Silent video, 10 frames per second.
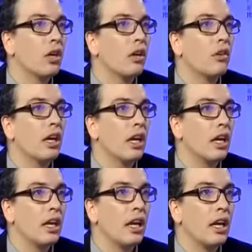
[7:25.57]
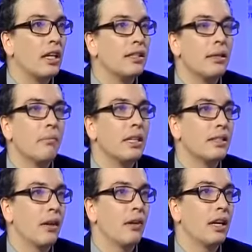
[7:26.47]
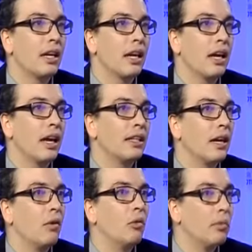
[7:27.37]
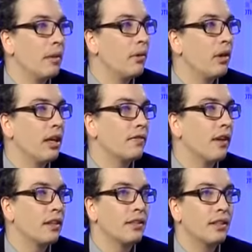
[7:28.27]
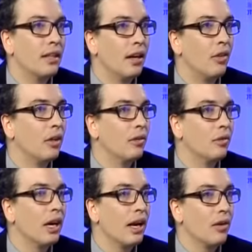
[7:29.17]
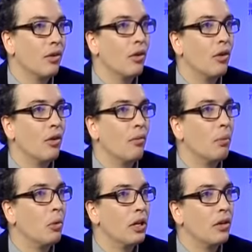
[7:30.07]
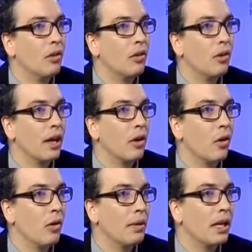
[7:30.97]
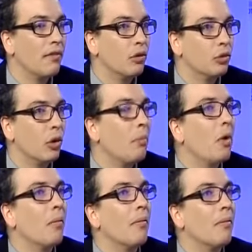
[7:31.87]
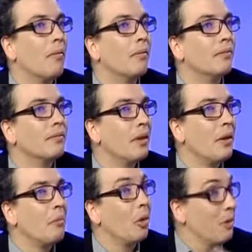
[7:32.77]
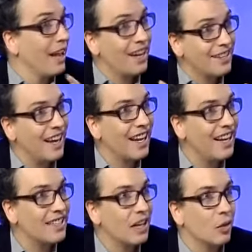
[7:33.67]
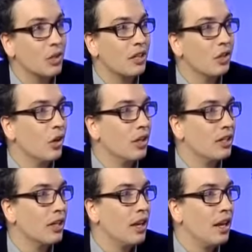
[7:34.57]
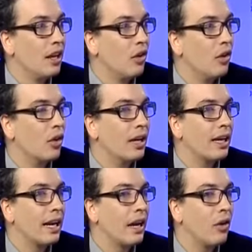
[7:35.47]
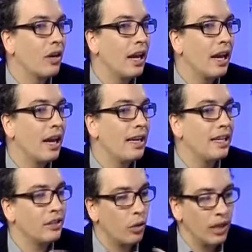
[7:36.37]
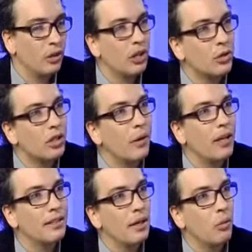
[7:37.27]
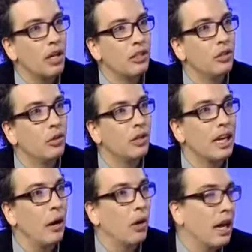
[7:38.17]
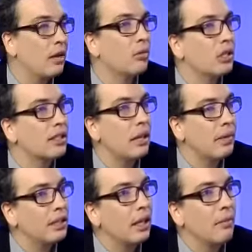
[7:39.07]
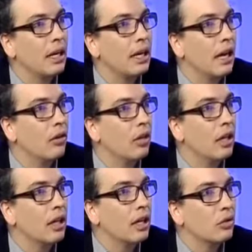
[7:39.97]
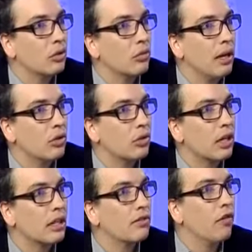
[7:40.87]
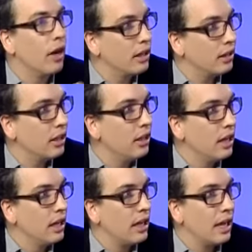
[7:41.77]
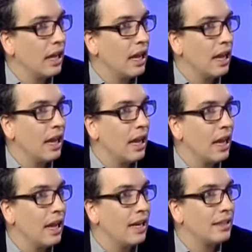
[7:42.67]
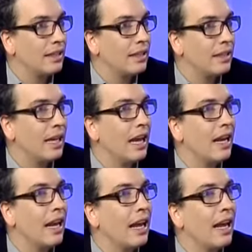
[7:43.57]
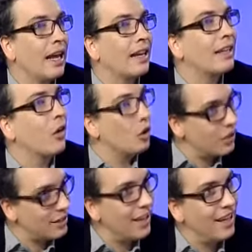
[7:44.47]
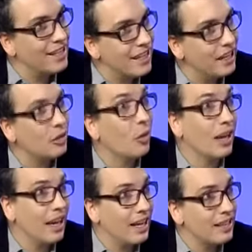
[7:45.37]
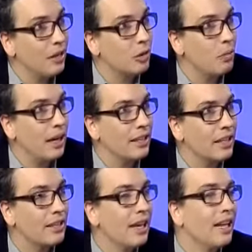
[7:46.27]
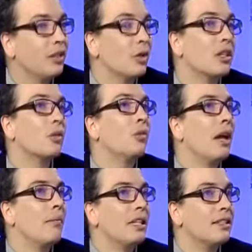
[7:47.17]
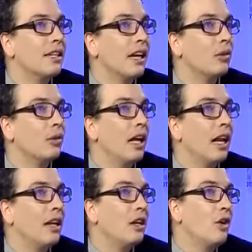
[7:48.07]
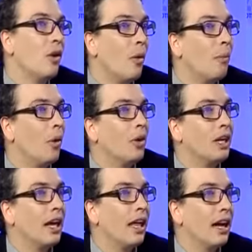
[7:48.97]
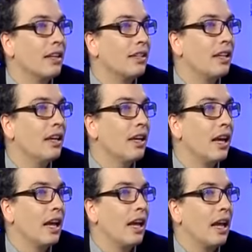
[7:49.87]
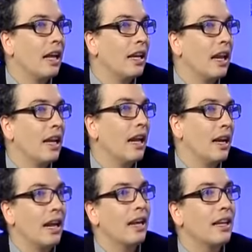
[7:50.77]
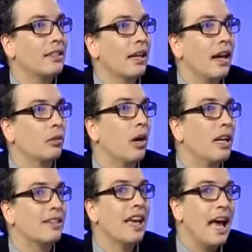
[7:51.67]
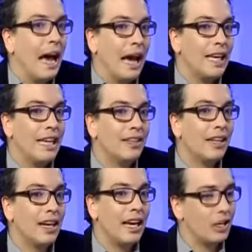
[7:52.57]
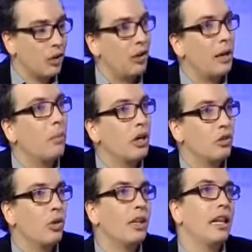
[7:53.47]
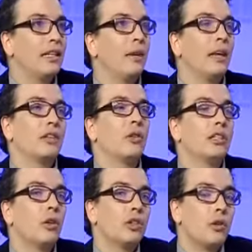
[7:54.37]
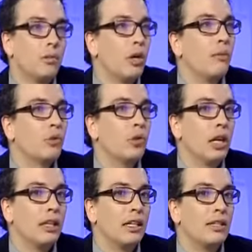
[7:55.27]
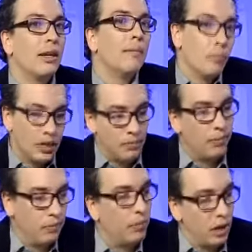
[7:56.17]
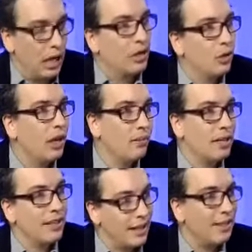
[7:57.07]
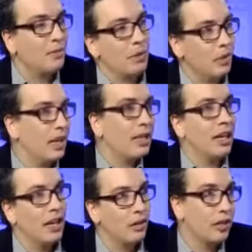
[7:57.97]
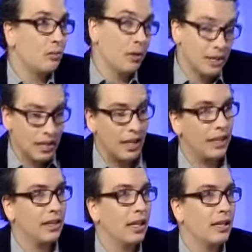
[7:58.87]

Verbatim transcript: creo que, es impensable que haya un miembro de las FARC sentado en un cargo público en Colombia en el futuro, por, por bien que salgan las negociaciones. ¿no? Creo que, y sobre todo eso se ve desde Washington, que ahora hay un sistema interamericano de derechos humanos que es fuerte, que tiene cosas que decir sobre qué hacen los países, entonces una amnistía total no podría darse eh, en, las reglas actuales. Ahí entraría, y yo creo que por eso las liberaciones de hoy son muy emocionantes, pues por el hecho además de que estas personas salieron después de,